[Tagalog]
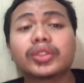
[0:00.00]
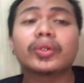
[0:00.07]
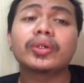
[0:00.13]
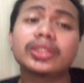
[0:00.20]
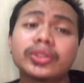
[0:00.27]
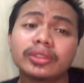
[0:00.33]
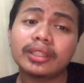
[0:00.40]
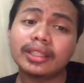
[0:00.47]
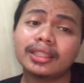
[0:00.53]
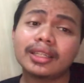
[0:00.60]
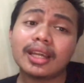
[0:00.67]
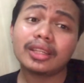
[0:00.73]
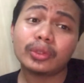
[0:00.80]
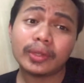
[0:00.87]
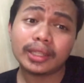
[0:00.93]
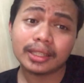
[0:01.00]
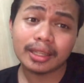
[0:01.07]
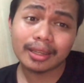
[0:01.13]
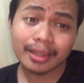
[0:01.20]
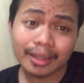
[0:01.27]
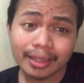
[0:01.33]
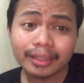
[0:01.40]
So, it's already 9.28,
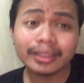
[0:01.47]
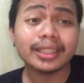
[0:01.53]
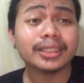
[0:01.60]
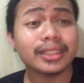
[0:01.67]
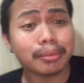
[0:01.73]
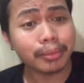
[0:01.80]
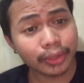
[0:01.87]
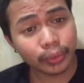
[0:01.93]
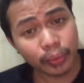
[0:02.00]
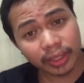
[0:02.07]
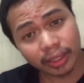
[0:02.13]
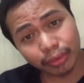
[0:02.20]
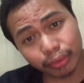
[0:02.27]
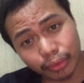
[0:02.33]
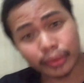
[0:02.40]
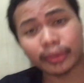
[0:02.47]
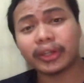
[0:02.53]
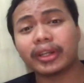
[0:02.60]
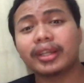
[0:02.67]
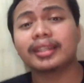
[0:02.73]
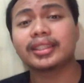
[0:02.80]
December 24.